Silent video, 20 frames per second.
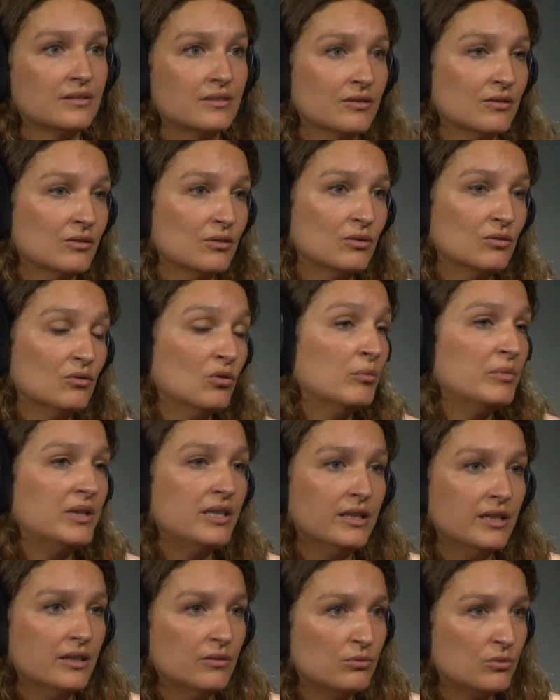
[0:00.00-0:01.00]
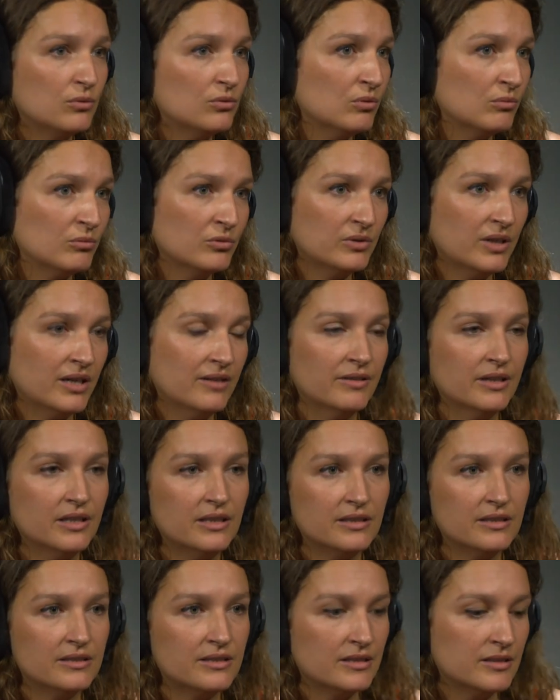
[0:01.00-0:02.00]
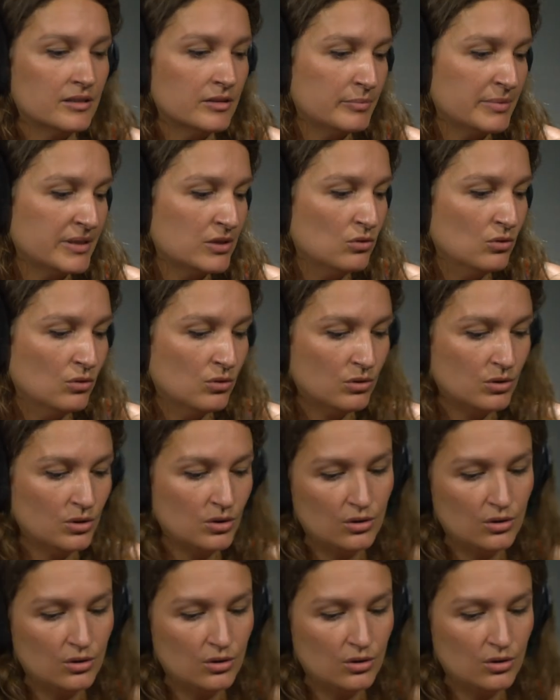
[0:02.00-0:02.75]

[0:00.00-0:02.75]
euh, dans mes livres ou dans mon travail. ces espèces de